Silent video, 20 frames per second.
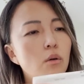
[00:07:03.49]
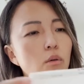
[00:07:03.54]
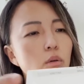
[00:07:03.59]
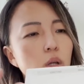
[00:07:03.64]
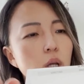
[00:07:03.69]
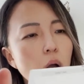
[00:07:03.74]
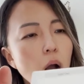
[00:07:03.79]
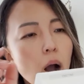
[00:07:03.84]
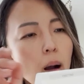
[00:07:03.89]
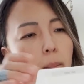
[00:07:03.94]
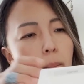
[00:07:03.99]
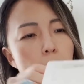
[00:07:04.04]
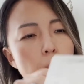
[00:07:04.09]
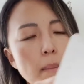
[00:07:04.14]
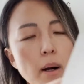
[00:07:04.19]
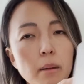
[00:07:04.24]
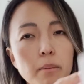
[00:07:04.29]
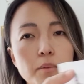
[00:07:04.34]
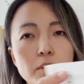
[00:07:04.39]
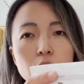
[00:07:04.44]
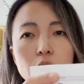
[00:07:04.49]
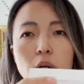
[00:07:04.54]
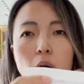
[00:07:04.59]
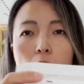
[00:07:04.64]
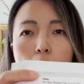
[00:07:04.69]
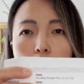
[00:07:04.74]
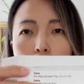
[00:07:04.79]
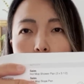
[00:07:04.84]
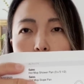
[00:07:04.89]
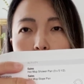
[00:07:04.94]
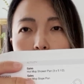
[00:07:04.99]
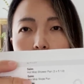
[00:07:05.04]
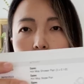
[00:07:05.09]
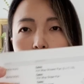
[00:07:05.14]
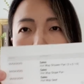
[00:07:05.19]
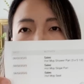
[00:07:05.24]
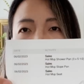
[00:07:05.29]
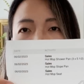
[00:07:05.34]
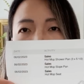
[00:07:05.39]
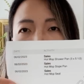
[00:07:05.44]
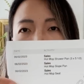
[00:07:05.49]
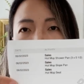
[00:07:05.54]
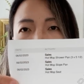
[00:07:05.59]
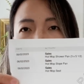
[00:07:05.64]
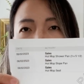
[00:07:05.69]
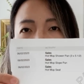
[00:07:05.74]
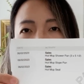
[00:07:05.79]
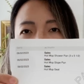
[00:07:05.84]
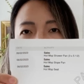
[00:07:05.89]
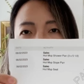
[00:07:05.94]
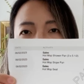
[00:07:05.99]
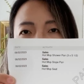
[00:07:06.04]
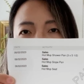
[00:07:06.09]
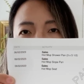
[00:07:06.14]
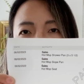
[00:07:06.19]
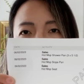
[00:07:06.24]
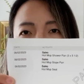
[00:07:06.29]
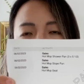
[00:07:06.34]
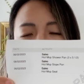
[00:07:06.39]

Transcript: 여기 한밥 샤워팬이라고 이렇게 돼 있어요.